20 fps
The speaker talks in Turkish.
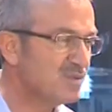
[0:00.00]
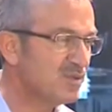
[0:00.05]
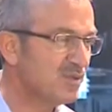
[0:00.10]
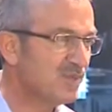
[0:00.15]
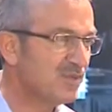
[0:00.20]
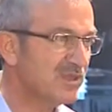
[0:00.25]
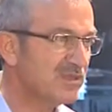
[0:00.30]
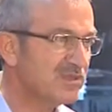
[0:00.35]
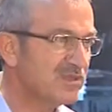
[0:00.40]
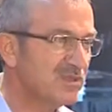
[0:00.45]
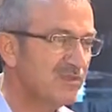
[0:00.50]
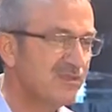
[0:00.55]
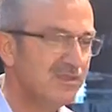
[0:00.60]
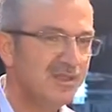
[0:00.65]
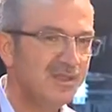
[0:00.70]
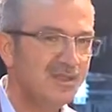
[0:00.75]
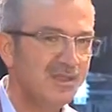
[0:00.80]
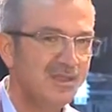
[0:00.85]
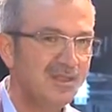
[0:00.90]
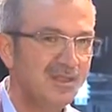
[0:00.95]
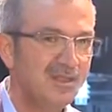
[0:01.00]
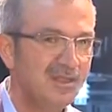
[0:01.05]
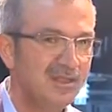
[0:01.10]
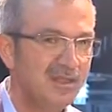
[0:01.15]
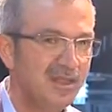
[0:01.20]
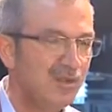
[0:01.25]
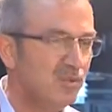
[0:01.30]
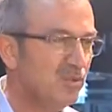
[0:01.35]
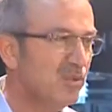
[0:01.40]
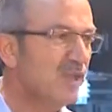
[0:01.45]
sofrası.
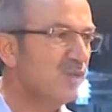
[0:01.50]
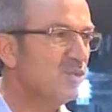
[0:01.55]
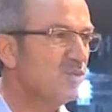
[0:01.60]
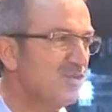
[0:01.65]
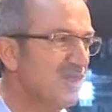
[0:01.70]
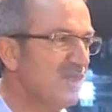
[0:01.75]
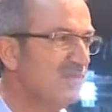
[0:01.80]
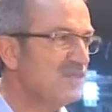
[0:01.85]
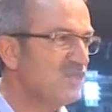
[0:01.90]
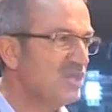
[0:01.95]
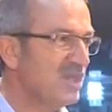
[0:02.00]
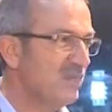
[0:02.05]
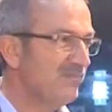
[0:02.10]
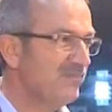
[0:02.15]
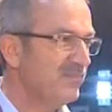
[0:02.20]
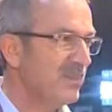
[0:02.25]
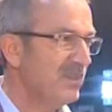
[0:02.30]
E bunlar güzel bir şey.